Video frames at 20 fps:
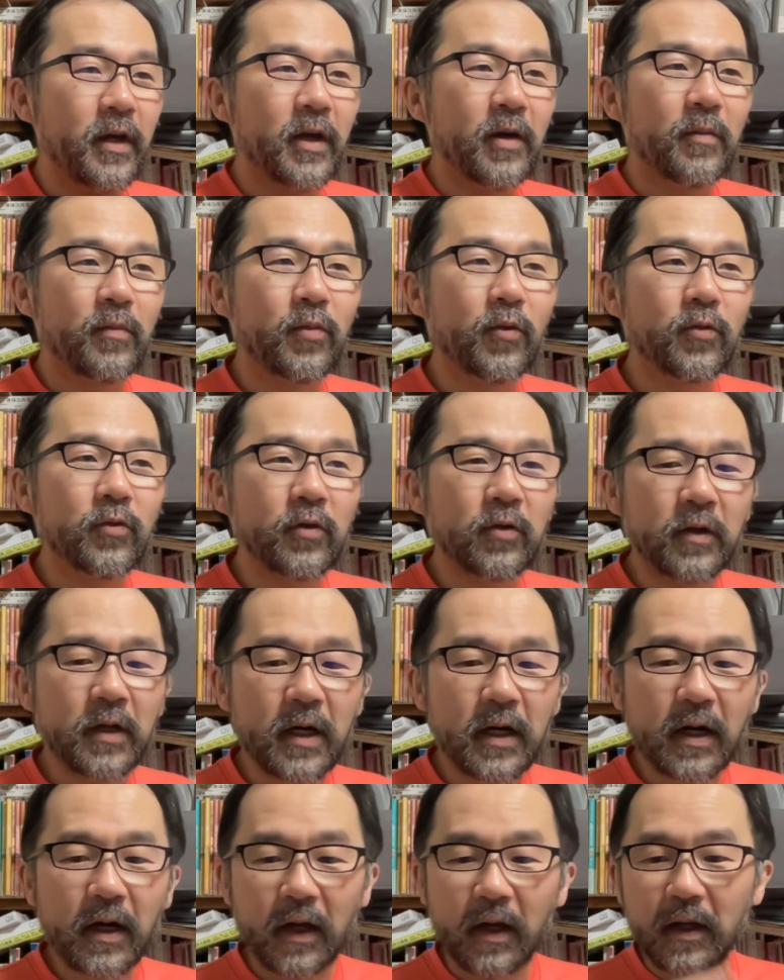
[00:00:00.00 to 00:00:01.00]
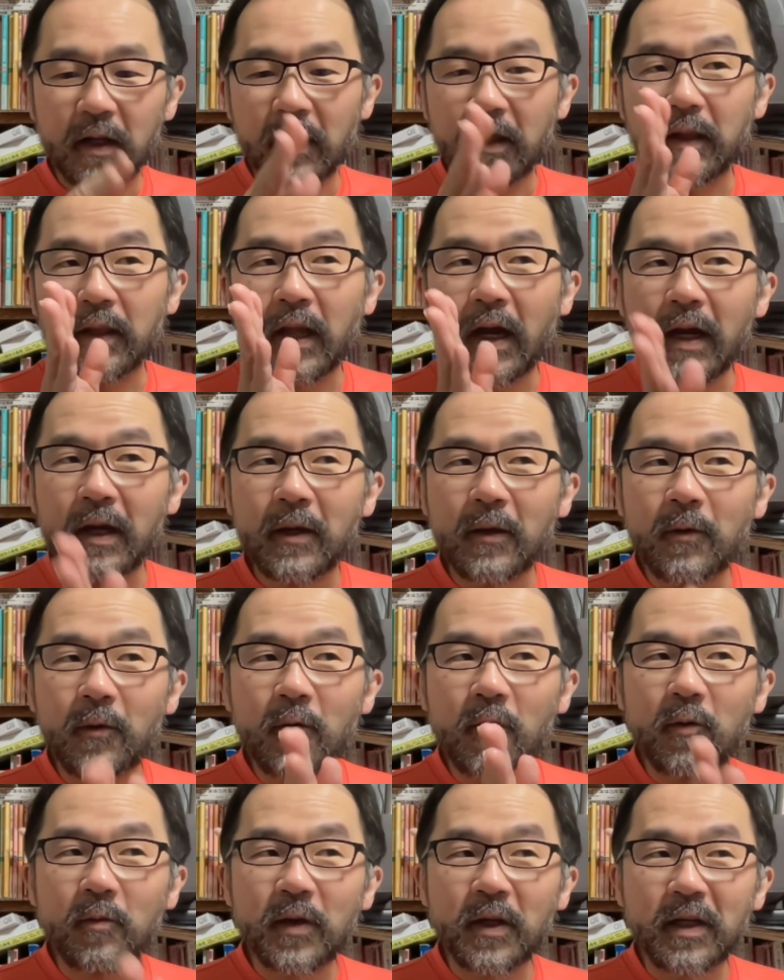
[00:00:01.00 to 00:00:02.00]
僕が何
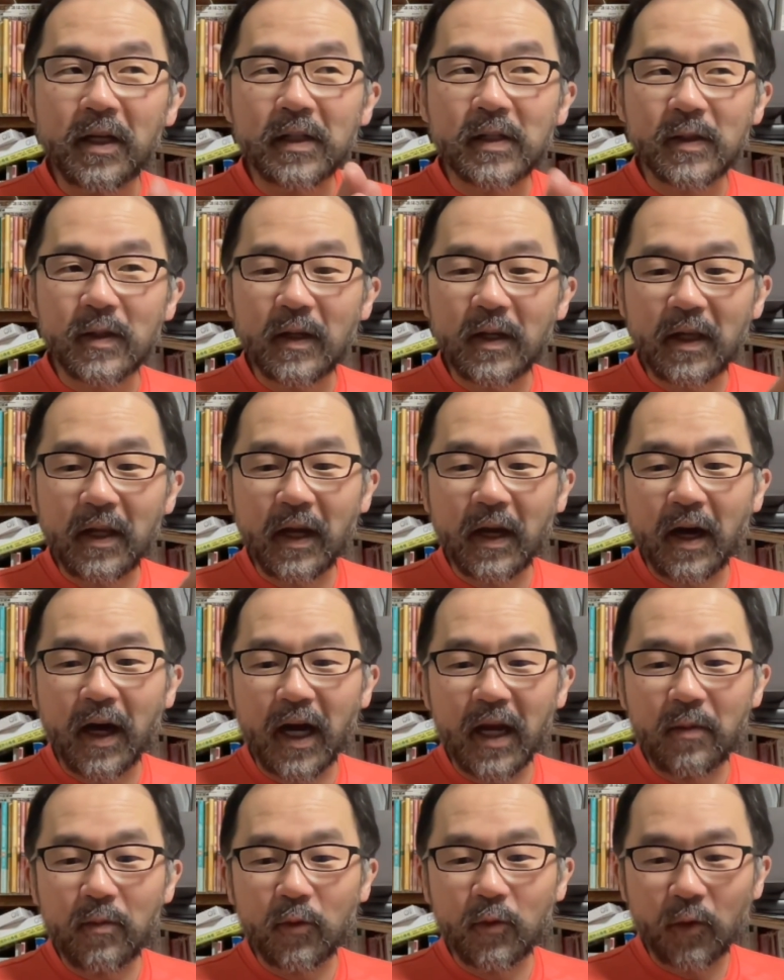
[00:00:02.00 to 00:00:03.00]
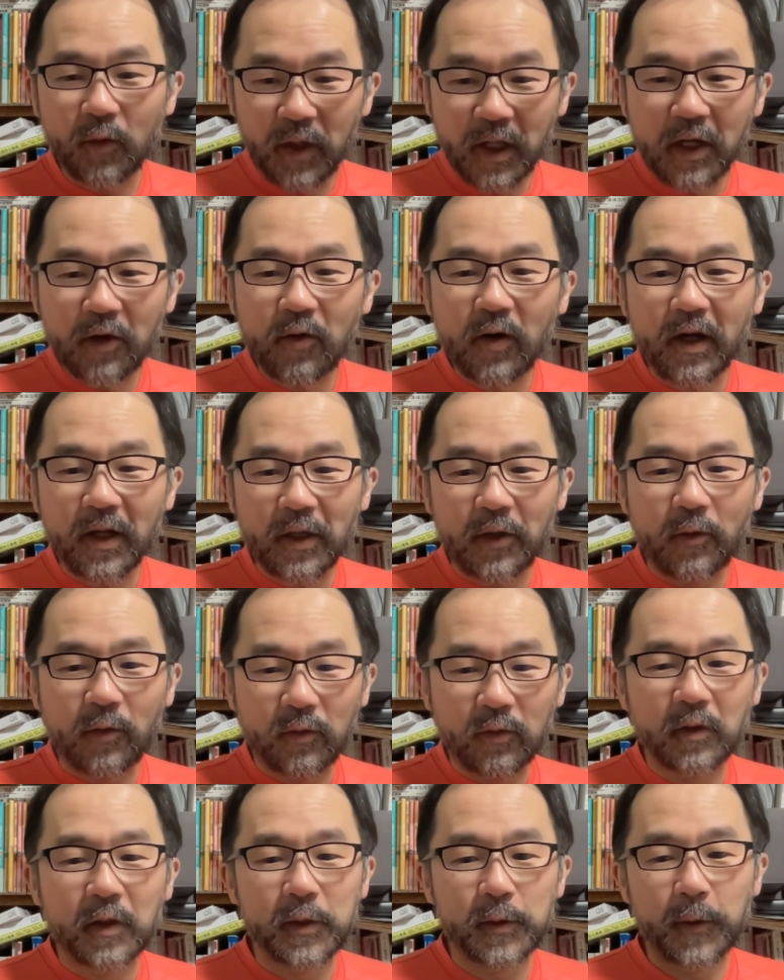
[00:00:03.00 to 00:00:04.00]
曜日に次に買い物に行くかによる
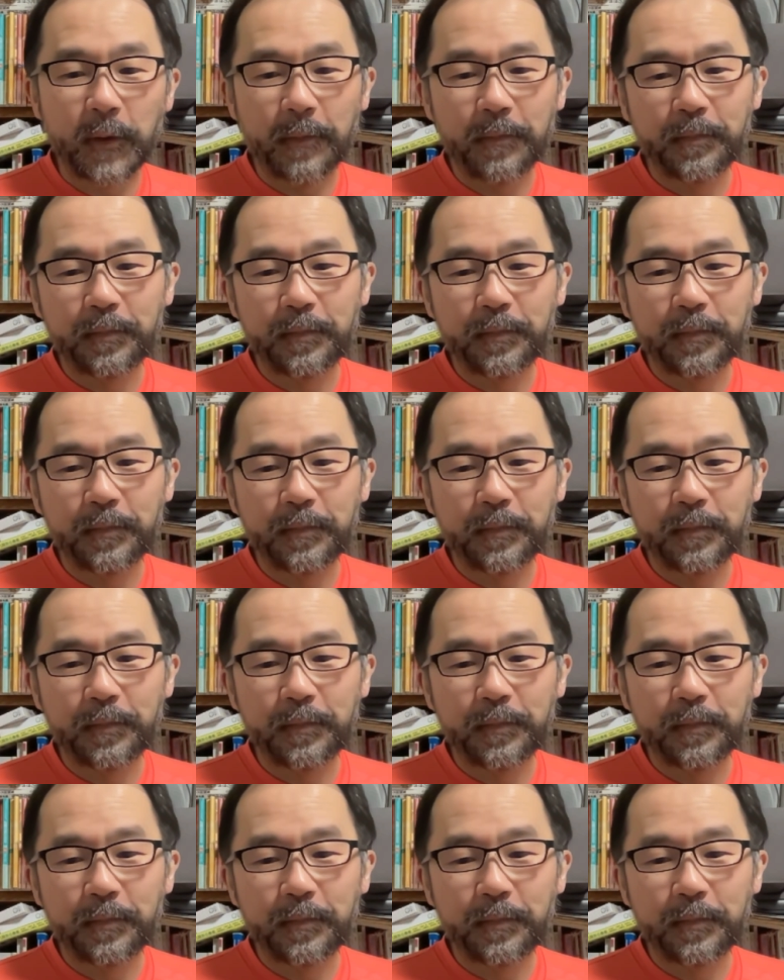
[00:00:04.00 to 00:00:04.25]
んですよ。